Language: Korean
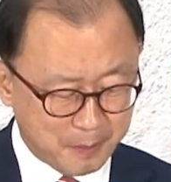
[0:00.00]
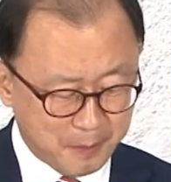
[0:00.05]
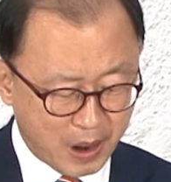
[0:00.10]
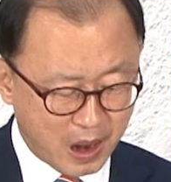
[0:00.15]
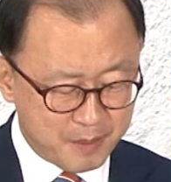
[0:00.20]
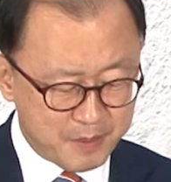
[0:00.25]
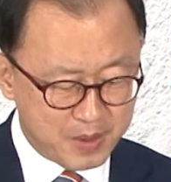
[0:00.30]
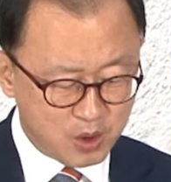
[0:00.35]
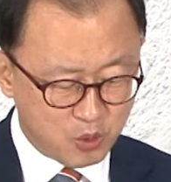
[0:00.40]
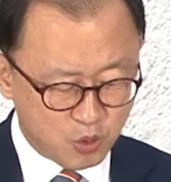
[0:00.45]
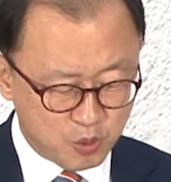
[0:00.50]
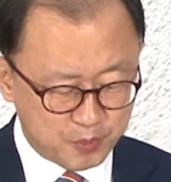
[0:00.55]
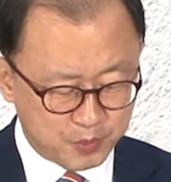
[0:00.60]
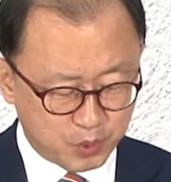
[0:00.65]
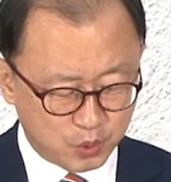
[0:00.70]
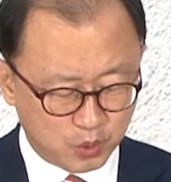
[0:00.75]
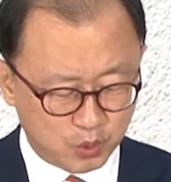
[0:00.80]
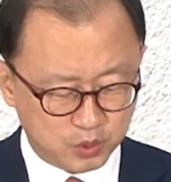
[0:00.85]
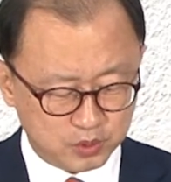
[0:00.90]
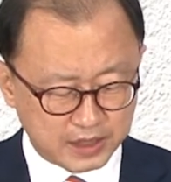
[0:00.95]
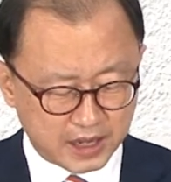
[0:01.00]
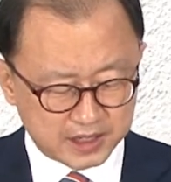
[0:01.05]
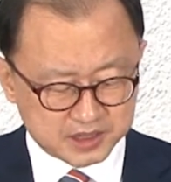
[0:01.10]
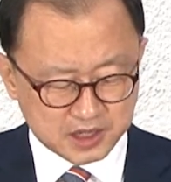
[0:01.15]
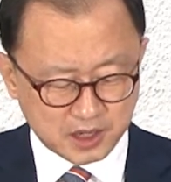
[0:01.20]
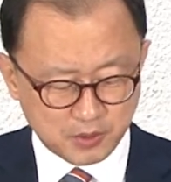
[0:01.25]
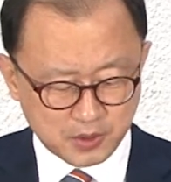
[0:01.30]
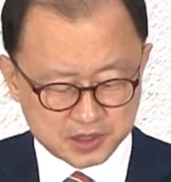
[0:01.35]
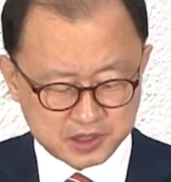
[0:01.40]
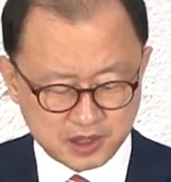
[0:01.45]
밤의 공포,
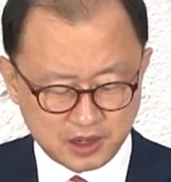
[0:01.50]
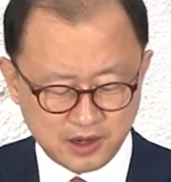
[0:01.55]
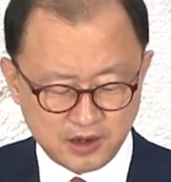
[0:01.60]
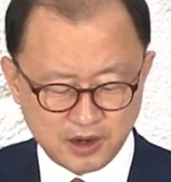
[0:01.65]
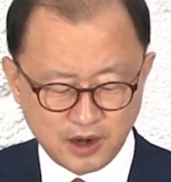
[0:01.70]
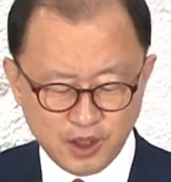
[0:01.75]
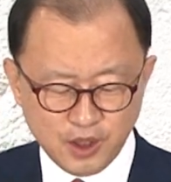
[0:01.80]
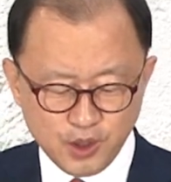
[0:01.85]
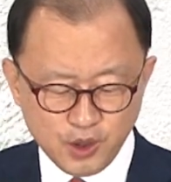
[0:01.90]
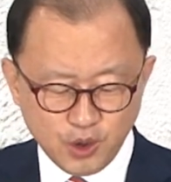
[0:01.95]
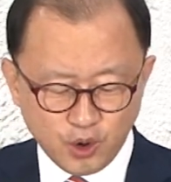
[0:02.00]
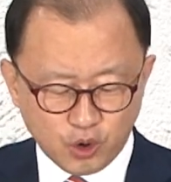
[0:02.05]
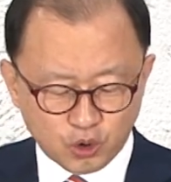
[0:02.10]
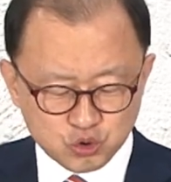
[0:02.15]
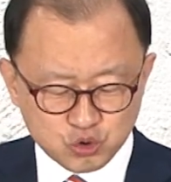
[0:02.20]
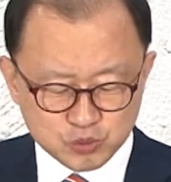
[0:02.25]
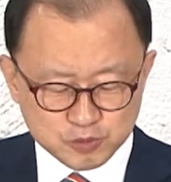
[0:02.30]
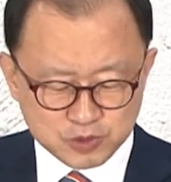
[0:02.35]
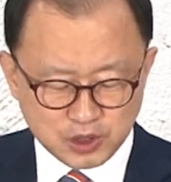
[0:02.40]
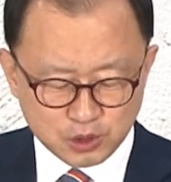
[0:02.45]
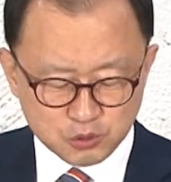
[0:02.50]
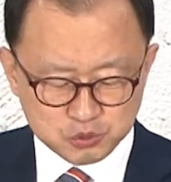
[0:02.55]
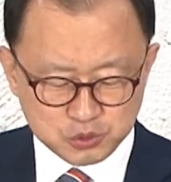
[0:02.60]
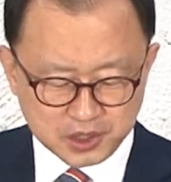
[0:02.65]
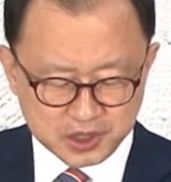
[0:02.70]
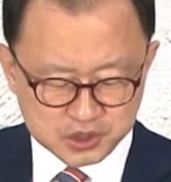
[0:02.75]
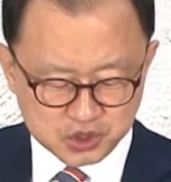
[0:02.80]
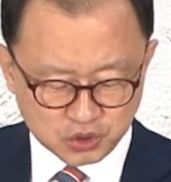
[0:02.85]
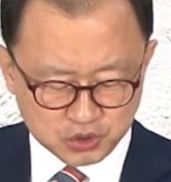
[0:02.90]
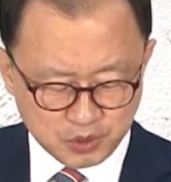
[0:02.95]
낮의 화살, 어둠
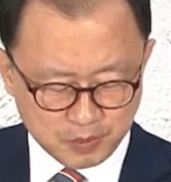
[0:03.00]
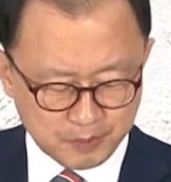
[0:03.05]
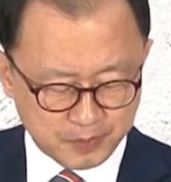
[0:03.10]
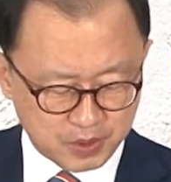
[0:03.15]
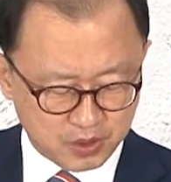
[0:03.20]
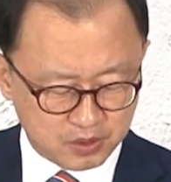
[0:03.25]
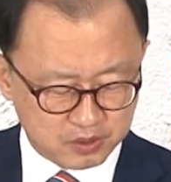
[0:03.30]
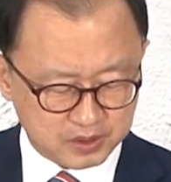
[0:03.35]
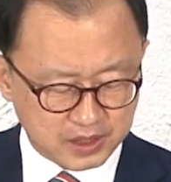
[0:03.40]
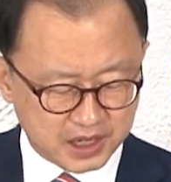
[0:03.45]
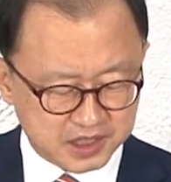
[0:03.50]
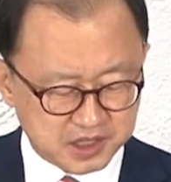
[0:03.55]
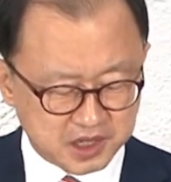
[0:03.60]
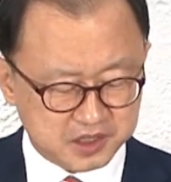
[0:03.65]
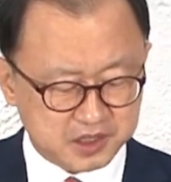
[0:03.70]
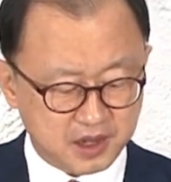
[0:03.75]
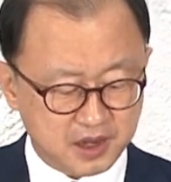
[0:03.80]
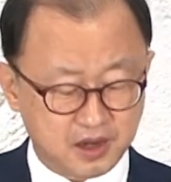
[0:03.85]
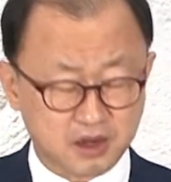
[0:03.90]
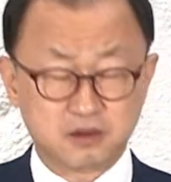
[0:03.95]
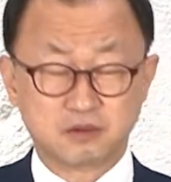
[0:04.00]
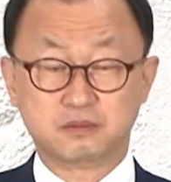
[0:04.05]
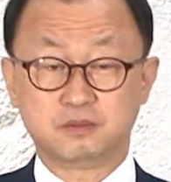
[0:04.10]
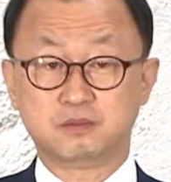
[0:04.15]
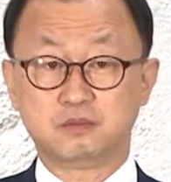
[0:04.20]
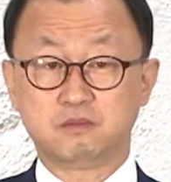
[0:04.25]
가운데의 전염병, 낮의 재앙,